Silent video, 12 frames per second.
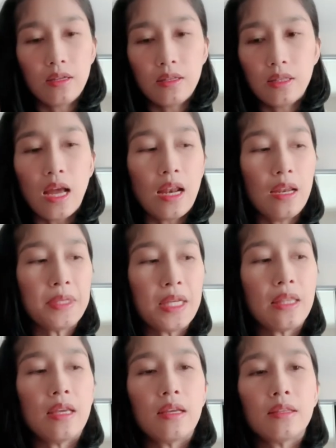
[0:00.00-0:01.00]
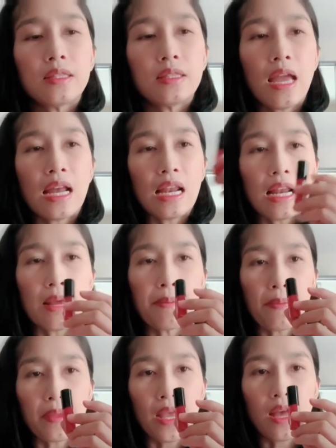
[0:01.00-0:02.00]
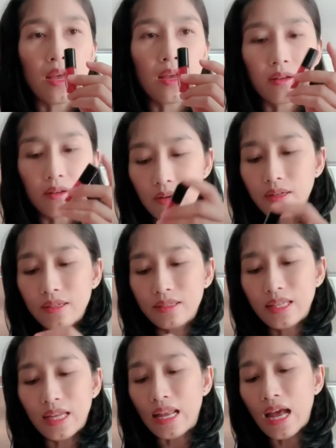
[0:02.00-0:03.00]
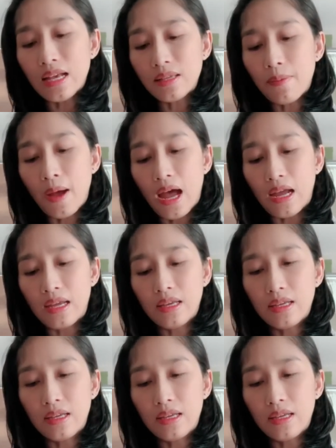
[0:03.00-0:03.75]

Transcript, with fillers: ถ้าลิปสติกแท่งเล็กๆแบบนี้คือใส่ได้สบาย